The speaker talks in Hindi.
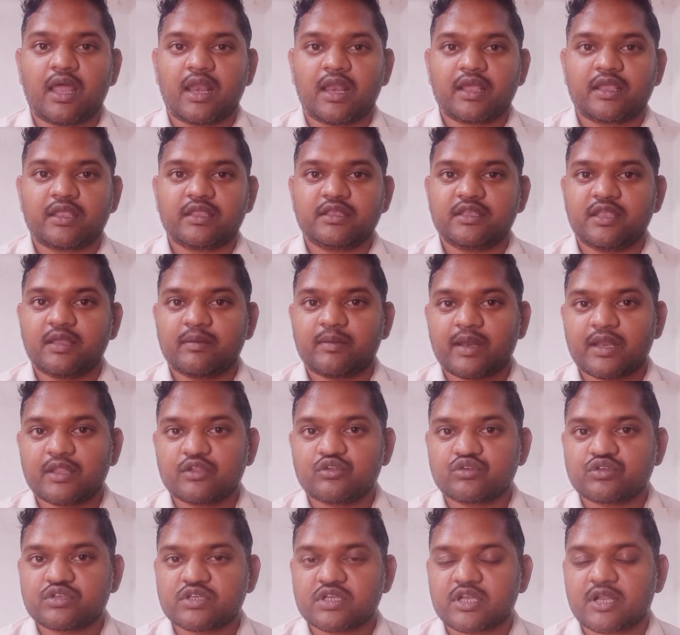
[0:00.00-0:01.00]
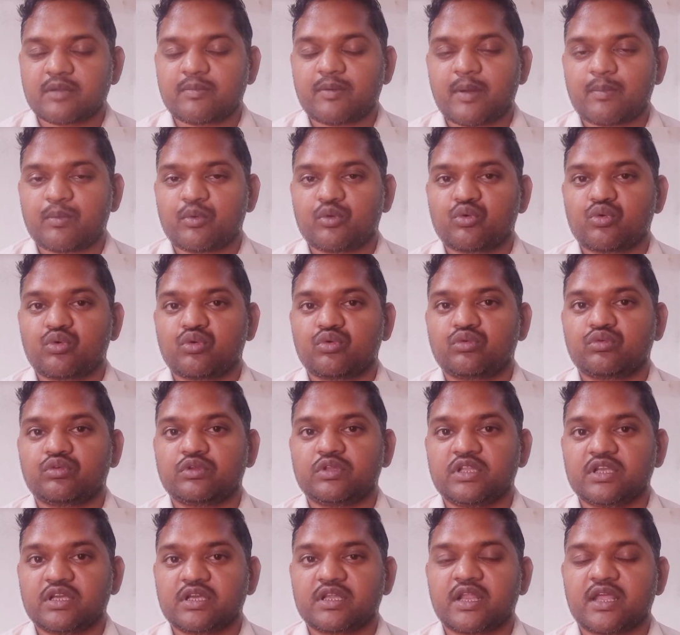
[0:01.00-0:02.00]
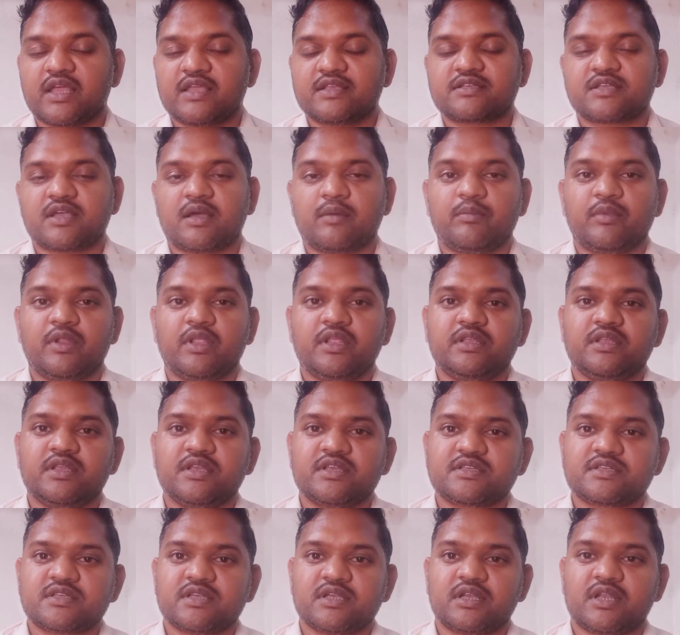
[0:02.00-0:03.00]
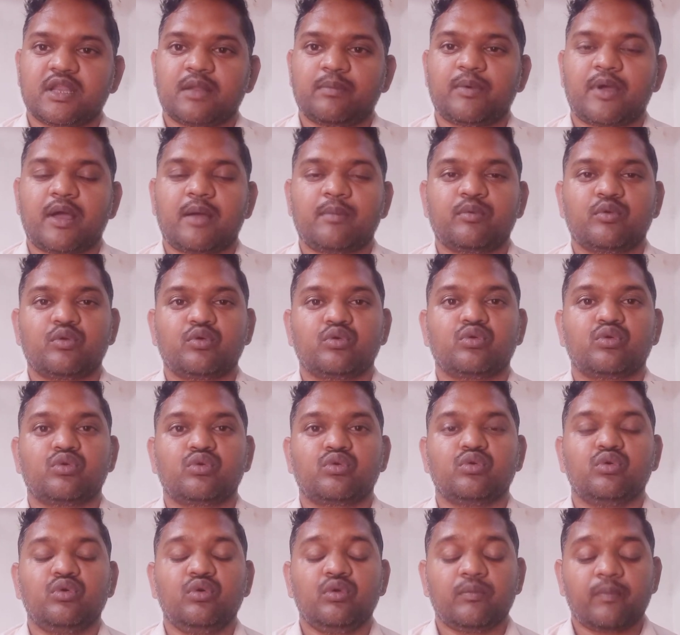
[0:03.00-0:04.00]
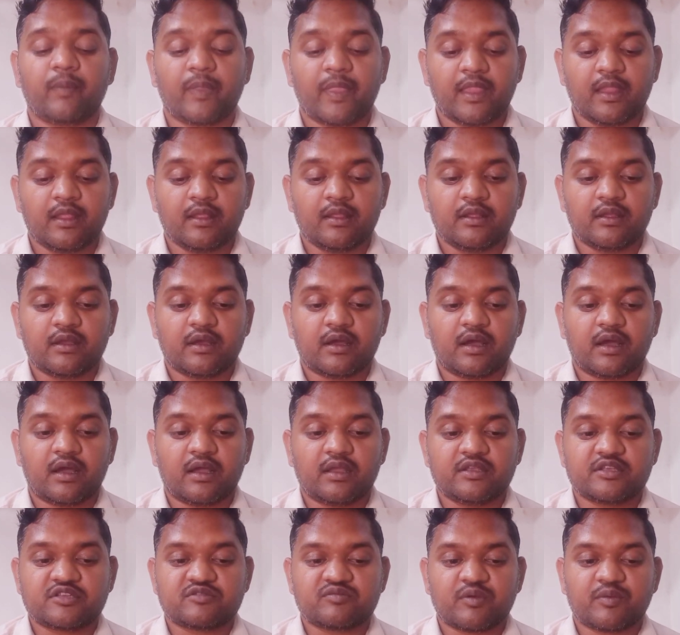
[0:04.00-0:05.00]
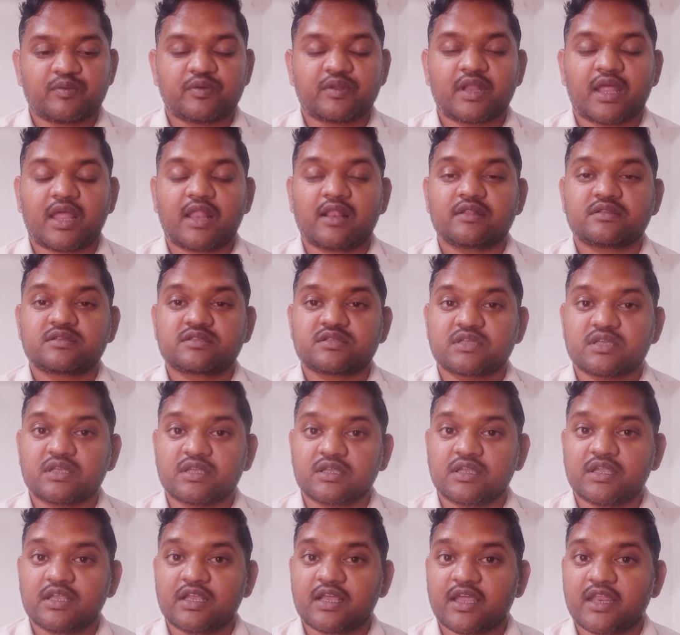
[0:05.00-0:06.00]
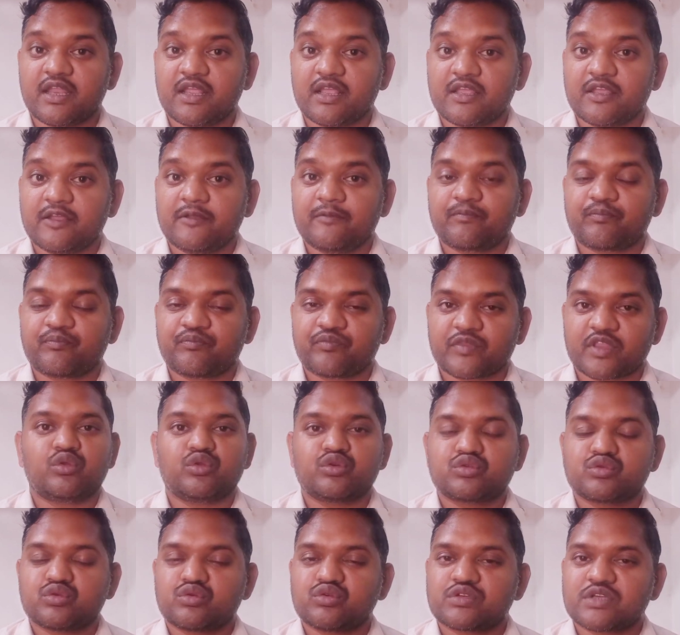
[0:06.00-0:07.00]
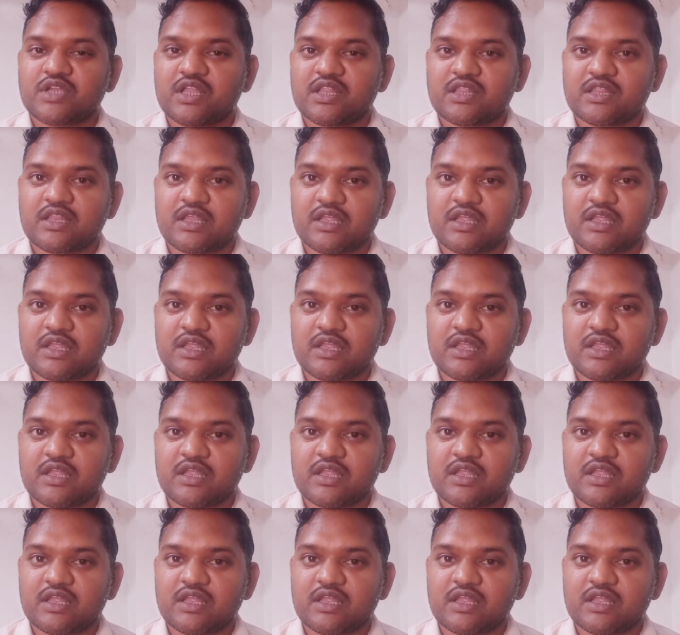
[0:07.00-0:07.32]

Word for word: हालांकि ये वाला जो सेटअप आप लोगों को दिख रहा है सामने ये सेटअप आप लोगों को इसमें फिलहाल सिंगी करेंगे और दोस्तों उसका